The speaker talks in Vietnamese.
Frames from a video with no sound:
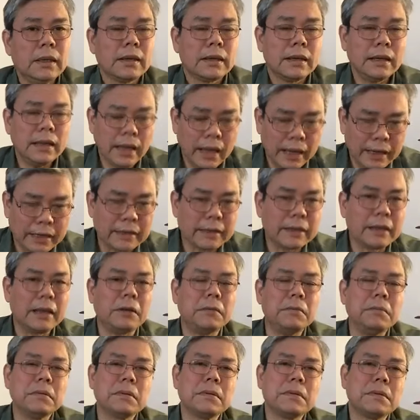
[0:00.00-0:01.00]
cái hành
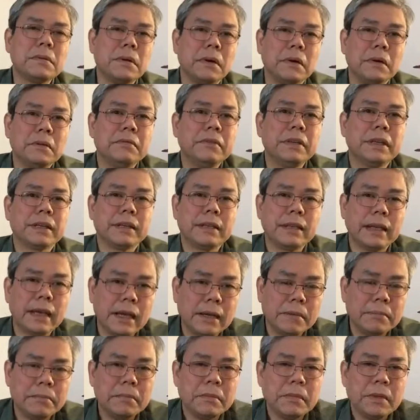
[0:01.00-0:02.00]
động của Việt
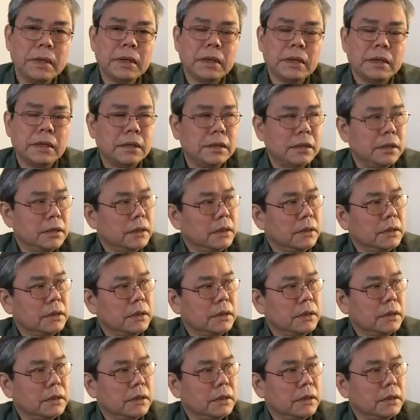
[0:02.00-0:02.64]
Nam uh,